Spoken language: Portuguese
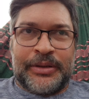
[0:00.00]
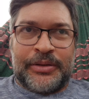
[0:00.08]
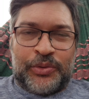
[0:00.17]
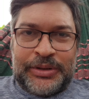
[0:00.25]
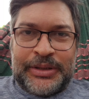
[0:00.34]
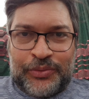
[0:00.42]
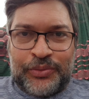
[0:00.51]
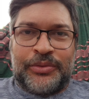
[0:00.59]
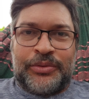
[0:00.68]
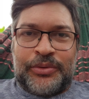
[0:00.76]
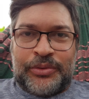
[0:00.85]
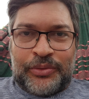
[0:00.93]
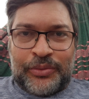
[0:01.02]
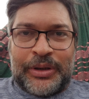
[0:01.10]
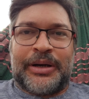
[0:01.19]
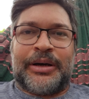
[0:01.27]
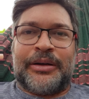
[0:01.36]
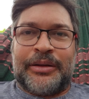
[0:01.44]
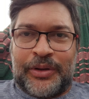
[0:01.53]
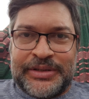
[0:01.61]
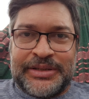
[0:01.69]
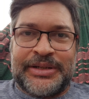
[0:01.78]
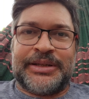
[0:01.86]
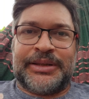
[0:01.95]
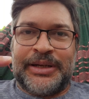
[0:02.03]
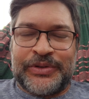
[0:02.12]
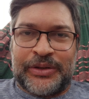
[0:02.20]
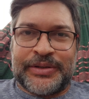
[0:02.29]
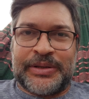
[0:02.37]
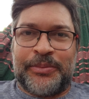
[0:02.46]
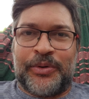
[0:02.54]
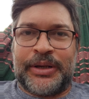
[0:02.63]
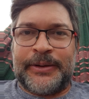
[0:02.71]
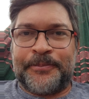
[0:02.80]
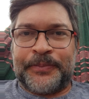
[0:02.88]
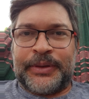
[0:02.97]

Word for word: No entanto, a, nós exercitamos a nossa memória